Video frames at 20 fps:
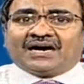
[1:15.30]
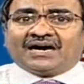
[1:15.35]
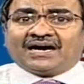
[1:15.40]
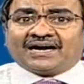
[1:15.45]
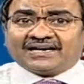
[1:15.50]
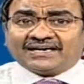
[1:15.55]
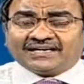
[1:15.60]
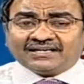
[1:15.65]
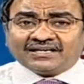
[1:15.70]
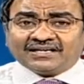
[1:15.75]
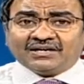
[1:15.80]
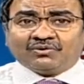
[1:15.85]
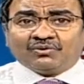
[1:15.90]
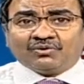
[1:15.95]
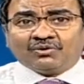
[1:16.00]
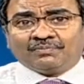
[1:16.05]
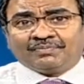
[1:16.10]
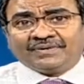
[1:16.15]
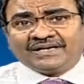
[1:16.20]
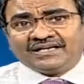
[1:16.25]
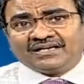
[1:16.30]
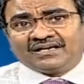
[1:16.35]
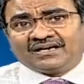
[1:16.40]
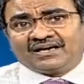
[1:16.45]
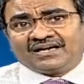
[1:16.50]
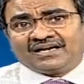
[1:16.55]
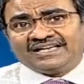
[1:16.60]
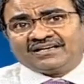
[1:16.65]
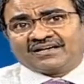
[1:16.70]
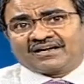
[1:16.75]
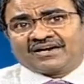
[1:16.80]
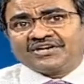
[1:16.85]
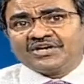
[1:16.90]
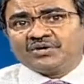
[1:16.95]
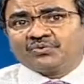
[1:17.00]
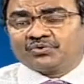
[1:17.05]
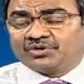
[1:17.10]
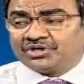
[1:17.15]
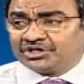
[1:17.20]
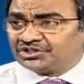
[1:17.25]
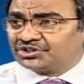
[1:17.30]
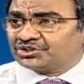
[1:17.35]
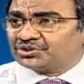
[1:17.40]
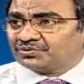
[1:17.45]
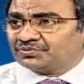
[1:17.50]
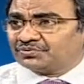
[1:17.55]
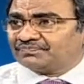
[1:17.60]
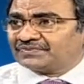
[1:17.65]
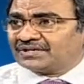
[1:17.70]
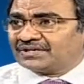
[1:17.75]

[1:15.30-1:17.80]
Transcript: హయటల్ ఓపెనింగ్ కానీ హర్నియ ఉండొచ్చు